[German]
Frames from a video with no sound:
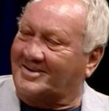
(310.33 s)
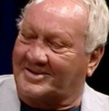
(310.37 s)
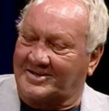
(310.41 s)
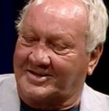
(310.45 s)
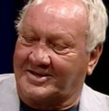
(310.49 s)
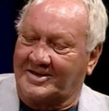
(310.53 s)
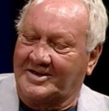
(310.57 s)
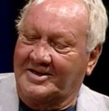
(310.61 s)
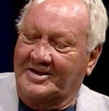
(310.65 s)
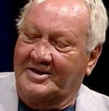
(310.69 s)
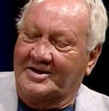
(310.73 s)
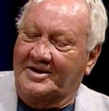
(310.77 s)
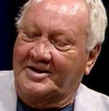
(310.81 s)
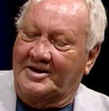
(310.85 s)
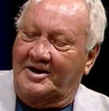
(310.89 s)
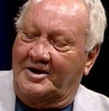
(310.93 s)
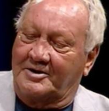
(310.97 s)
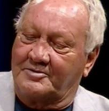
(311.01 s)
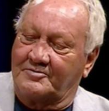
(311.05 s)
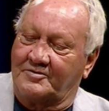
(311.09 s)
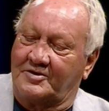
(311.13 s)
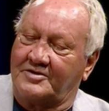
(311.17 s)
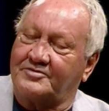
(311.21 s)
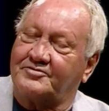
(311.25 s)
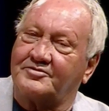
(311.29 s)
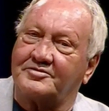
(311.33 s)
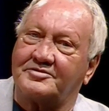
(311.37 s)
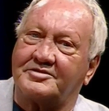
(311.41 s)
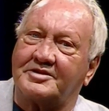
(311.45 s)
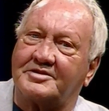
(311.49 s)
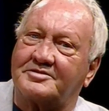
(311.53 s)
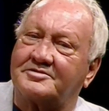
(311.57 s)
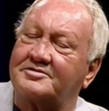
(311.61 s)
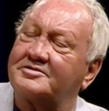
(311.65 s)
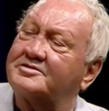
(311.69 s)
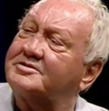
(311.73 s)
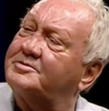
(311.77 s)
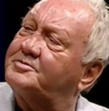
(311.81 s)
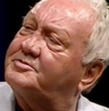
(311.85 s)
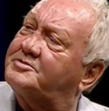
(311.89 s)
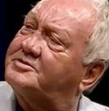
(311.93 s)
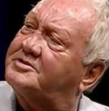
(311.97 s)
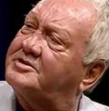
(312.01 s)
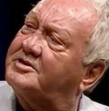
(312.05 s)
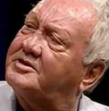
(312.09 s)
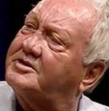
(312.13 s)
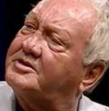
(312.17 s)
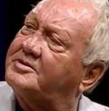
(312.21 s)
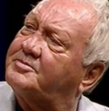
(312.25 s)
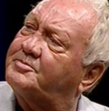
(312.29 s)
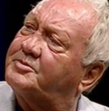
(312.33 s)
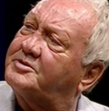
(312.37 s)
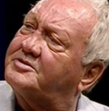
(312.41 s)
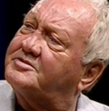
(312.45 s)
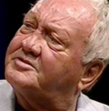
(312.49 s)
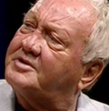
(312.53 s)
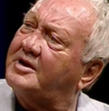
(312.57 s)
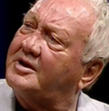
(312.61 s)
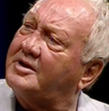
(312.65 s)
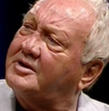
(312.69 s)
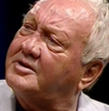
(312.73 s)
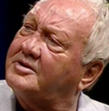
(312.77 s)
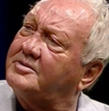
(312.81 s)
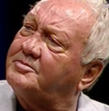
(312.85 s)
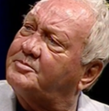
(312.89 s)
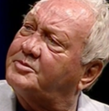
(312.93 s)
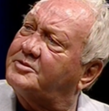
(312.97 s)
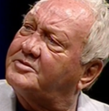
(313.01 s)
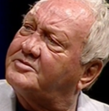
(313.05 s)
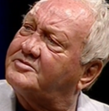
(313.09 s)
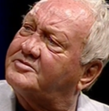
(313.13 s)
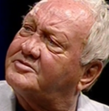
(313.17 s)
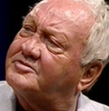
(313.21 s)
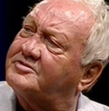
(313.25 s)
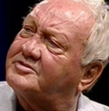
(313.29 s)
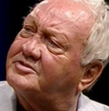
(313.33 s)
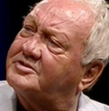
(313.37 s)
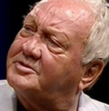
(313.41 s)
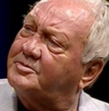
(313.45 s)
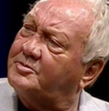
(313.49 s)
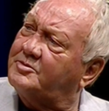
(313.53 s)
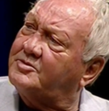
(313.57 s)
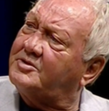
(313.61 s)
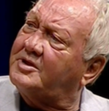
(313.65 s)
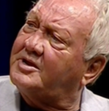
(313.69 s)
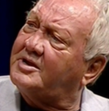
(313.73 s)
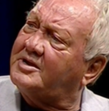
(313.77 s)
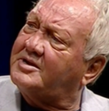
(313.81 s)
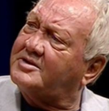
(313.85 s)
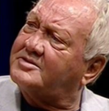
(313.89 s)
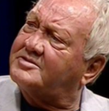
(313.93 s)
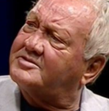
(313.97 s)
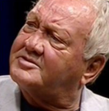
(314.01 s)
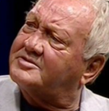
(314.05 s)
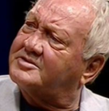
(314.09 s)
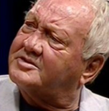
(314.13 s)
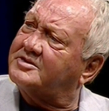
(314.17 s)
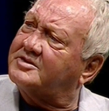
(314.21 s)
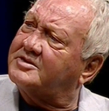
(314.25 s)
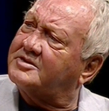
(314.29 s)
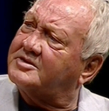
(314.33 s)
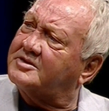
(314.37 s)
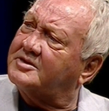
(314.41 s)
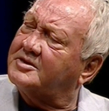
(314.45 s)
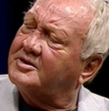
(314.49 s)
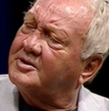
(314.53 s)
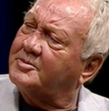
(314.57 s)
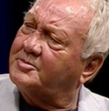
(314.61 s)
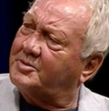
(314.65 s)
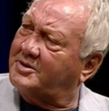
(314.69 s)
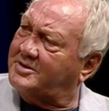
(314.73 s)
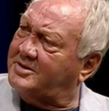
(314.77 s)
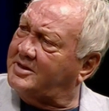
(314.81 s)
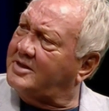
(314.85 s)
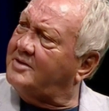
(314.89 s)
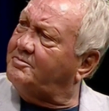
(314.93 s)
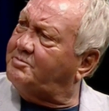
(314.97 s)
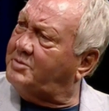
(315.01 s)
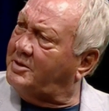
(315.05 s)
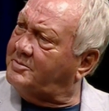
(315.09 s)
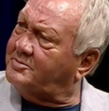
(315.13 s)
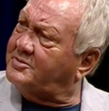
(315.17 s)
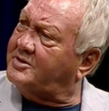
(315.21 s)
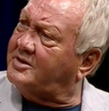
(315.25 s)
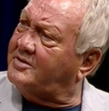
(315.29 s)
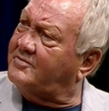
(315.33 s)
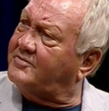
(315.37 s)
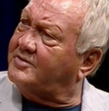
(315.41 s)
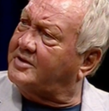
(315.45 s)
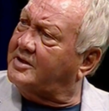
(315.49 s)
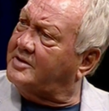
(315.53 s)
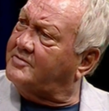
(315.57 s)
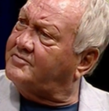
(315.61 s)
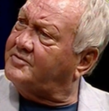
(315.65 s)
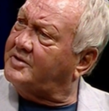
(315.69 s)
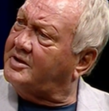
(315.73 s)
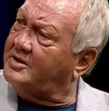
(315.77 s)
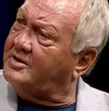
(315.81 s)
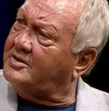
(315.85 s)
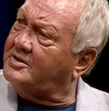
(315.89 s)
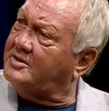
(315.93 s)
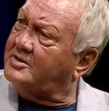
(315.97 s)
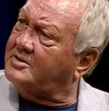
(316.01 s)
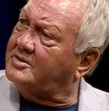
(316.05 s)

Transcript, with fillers: Ne? Genau. Also du warst von 76 bis, bis 87 war der beim THW elf Jahre?